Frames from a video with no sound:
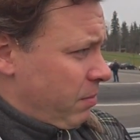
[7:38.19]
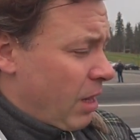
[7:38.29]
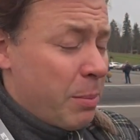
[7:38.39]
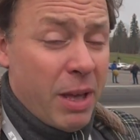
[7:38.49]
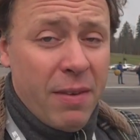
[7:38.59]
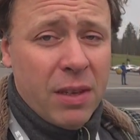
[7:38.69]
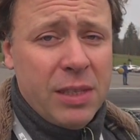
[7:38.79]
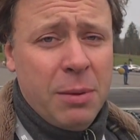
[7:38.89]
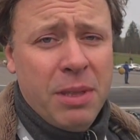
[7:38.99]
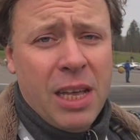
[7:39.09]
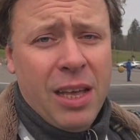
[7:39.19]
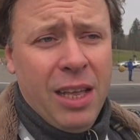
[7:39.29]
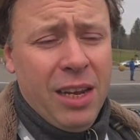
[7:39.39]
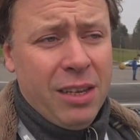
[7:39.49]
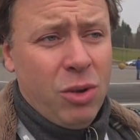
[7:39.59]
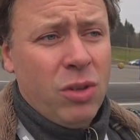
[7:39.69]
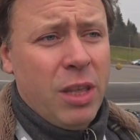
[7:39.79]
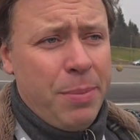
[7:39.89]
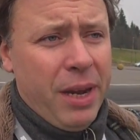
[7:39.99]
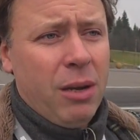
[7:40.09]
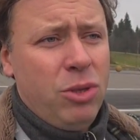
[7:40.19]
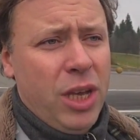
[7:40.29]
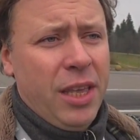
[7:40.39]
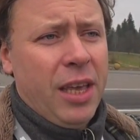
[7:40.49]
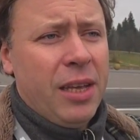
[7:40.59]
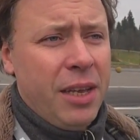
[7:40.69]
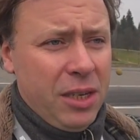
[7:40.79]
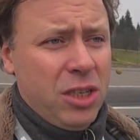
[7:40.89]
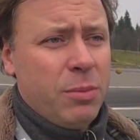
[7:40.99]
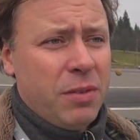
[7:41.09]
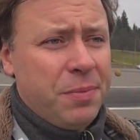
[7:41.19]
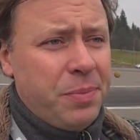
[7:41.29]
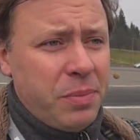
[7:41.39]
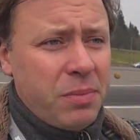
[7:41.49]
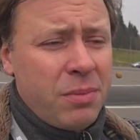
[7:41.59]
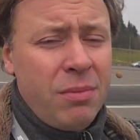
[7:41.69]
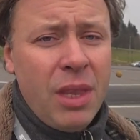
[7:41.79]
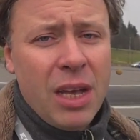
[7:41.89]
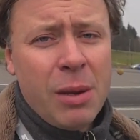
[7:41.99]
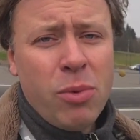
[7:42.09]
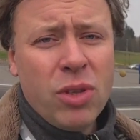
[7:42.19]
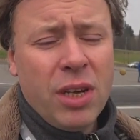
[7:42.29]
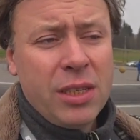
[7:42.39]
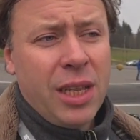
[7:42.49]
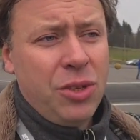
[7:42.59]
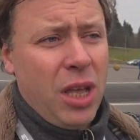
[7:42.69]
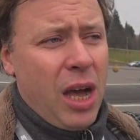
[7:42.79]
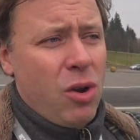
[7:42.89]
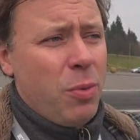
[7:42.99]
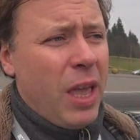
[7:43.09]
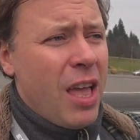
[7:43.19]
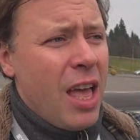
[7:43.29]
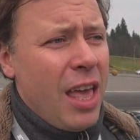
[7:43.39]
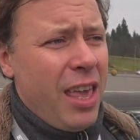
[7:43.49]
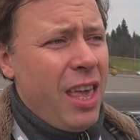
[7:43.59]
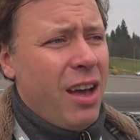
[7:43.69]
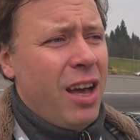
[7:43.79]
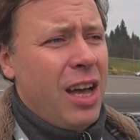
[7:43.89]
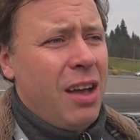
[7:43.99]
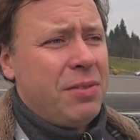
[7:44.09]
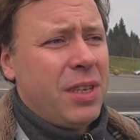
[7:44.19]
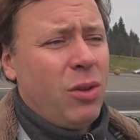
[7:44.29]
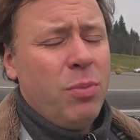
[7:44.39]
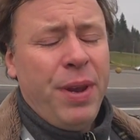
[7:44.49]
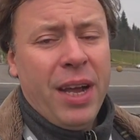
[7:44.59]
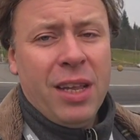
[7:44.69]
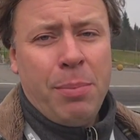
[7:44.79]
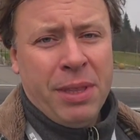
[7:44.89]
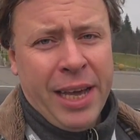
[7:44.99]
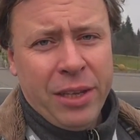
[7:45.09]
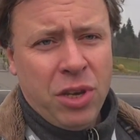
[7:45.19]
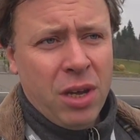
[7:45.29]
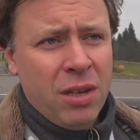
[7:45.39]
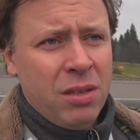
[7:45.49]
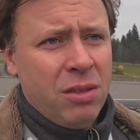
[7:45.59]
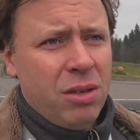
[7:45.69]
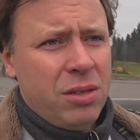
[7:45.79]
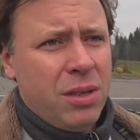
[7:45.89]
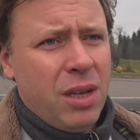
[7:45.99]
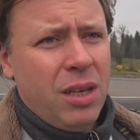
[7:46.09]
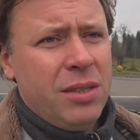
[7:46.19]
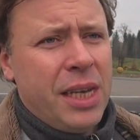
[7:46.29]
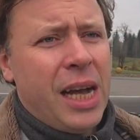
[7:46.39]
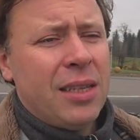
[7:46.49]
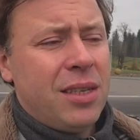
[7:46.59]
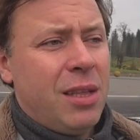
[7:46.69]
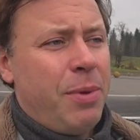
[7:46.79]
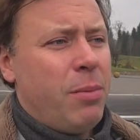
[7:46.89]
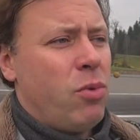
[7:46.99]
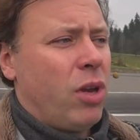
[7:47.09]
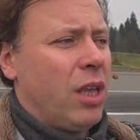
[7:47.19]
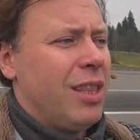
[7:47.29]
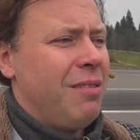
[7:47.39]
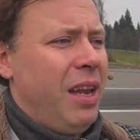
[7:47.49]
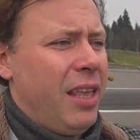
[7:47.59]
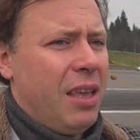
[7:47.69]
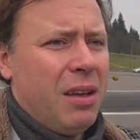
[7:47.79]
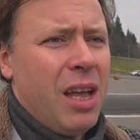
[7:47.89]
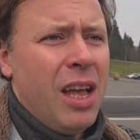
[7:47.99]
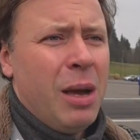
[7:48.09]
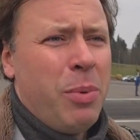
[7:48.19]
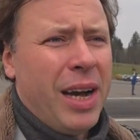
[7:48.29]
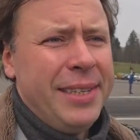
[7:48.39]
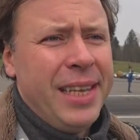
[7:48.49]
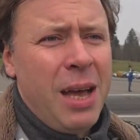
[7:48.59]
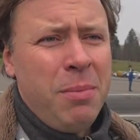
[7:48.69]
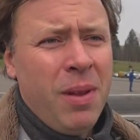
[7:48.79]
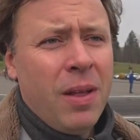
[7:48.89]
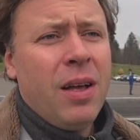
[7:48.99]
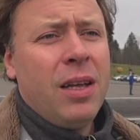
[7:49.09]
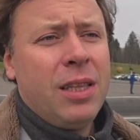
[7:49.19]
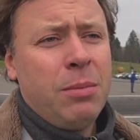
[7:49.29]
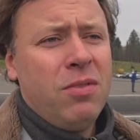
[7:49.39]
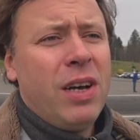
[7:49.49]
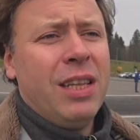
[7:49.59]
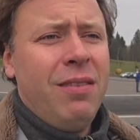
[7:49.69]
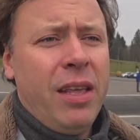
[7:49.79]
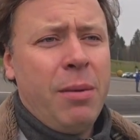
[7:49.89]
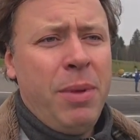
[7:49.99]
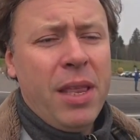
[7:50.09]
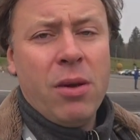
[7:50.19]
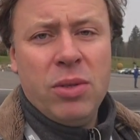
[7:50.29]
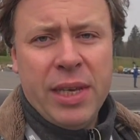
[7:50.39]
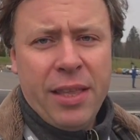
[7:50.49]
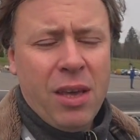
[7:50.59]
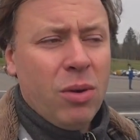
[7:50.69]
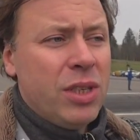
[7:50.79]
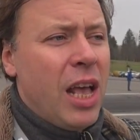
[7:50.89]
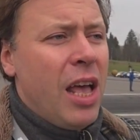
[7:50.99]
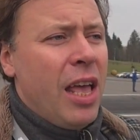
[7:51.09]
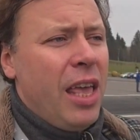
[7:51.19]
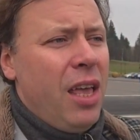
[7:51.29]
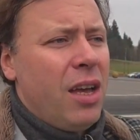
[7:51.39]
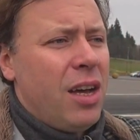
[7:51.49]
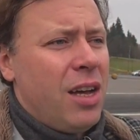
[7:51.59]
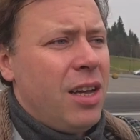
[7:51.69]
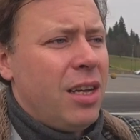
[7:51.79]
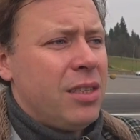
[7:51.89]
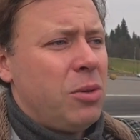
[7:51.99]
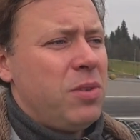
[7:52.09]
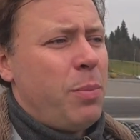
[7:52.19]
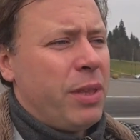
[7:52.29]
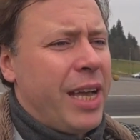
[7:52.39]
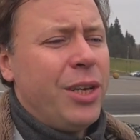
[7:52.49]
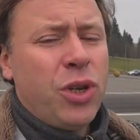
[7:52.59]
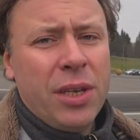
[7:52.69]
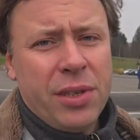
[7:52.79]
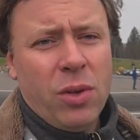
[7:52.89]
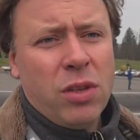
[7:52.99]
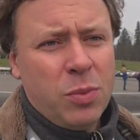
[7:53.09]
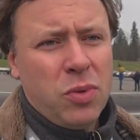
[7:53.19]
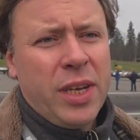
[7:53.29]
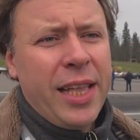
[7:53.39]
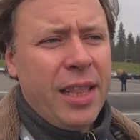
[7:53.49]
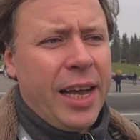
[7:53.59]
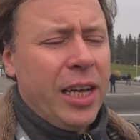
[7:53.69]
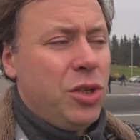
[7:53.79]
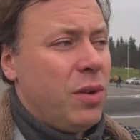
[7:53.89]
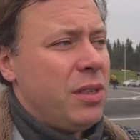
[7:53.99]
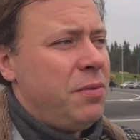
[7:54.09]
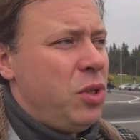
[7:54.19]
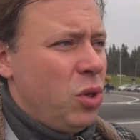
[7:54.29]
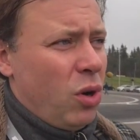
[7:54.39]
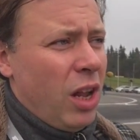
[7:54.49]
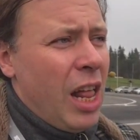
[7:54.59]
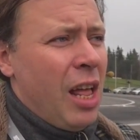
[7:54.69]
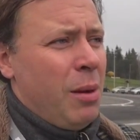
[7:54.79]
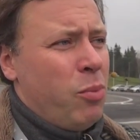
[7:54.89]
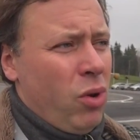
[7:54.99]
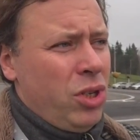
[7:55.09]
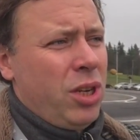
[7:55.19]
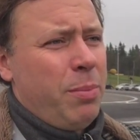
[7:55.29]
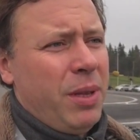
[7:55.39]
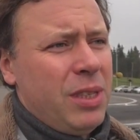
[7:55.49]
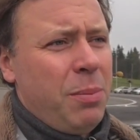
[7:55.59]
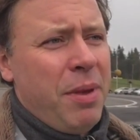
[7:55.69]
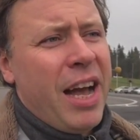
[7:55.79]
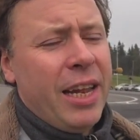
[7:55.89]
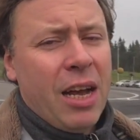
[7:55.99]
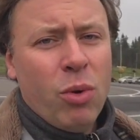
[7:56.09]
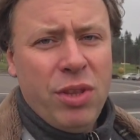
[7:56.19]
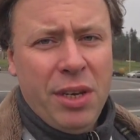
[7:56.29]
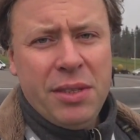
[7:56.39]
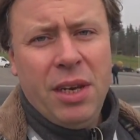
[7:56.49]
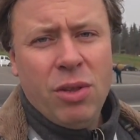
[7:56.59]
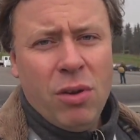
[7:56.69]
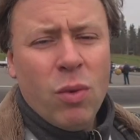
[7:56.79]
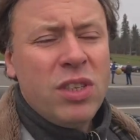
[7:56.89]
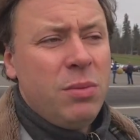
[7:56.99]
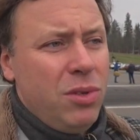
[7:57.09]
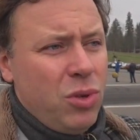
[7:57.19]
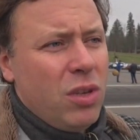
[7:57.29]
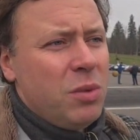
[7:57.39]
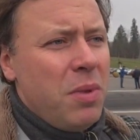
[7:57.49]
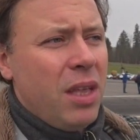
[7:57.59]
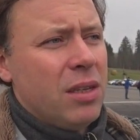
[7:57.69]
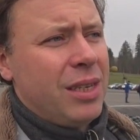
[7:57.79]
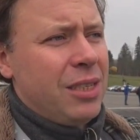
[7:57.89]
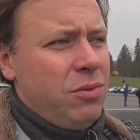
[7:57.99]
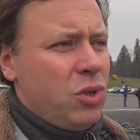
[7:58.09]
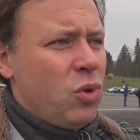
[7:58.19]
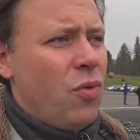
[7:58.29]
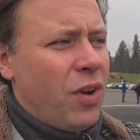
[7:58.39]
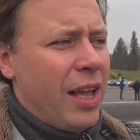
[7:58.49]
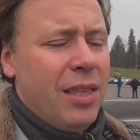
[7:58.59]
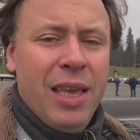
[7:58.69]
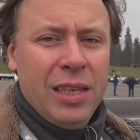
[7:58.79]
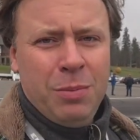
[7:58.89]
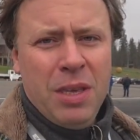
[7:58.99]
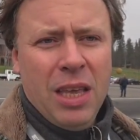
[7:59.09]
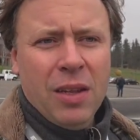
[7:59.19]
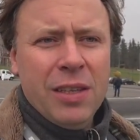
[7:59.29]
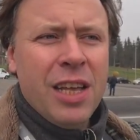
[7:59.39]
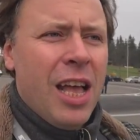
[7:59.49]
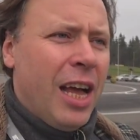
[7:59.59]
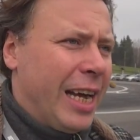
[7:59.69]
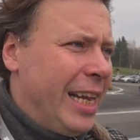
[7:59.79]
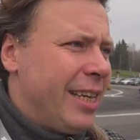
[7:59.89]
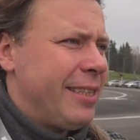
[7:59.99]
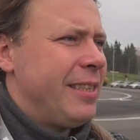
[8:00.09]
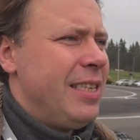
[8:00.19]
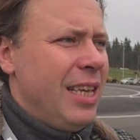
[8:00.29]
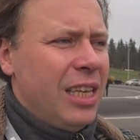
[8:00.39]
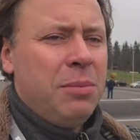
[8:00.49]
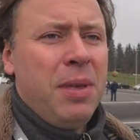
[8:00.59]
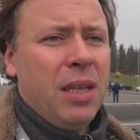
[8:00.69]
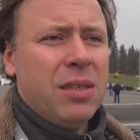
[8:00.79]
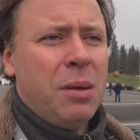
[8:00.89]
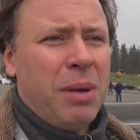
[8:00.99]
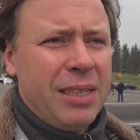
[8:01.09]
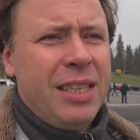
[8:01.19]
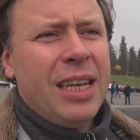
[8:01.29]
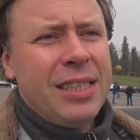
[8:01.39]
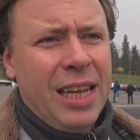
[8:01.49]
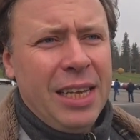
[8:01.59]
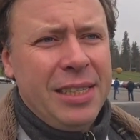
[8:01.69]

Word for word: появилось именно электронное переключение режимов работы раздаточной коробки, и а, в салон приехала подкачка то есть э, индикация на приборке давления по осям, э, там два давления, передняя ось, задняя ось, и, э, собственно, подкачка и салона, спускать, накачивать. Все. Больше принципиально от 3308 ничего не изменилось. Развесовка не изменилась, клиренс не изменился, мосты остались